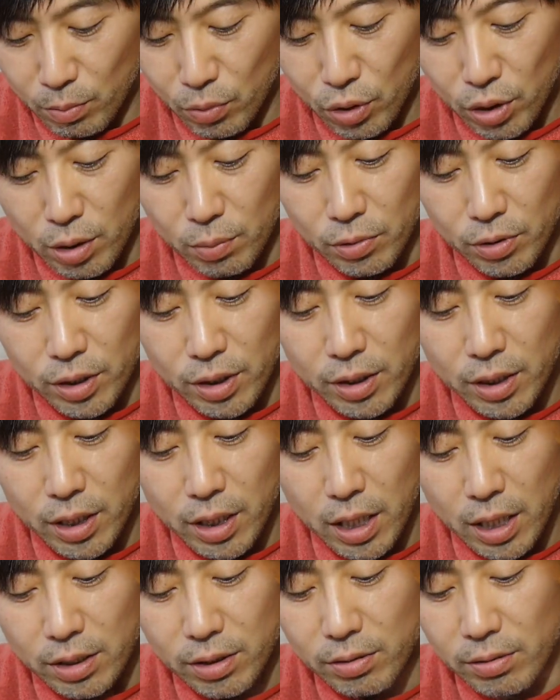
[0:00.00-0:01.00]
持っても全
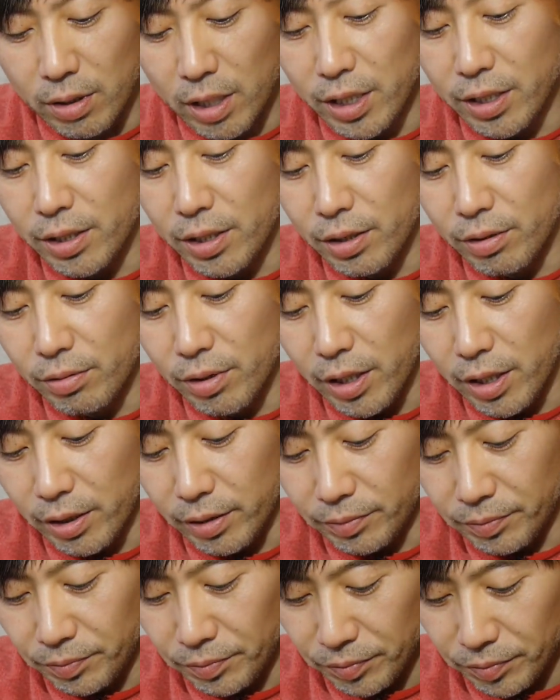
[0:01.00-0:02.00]
然熱くないっていうね。
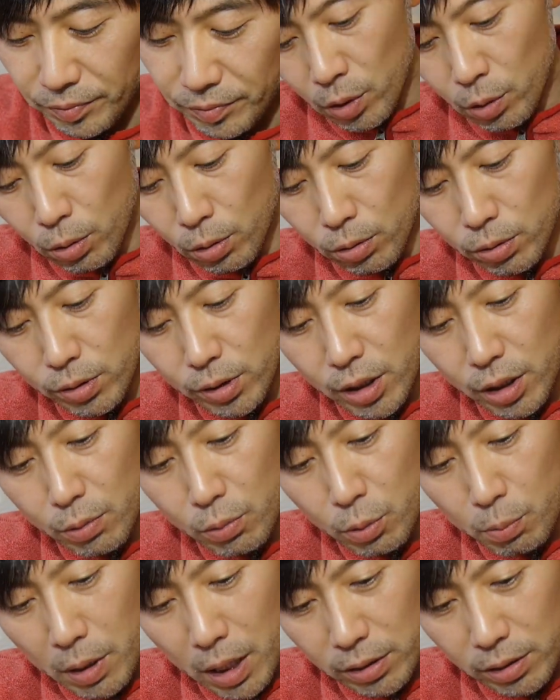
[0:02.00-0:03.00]
保温性
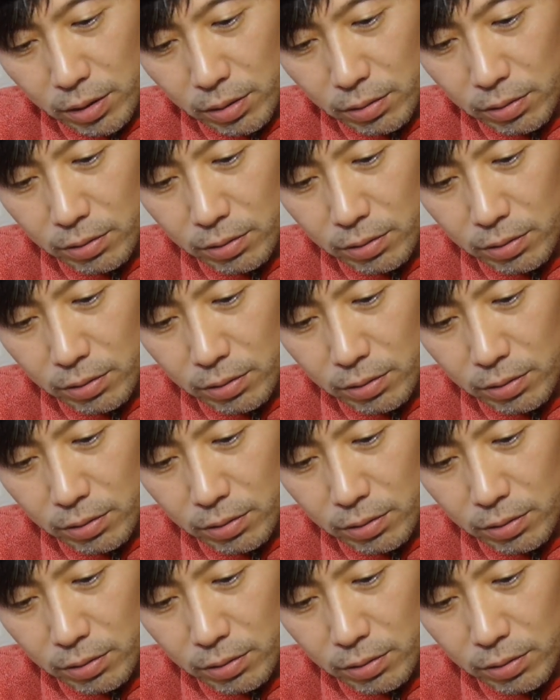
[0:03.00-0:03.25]
も抜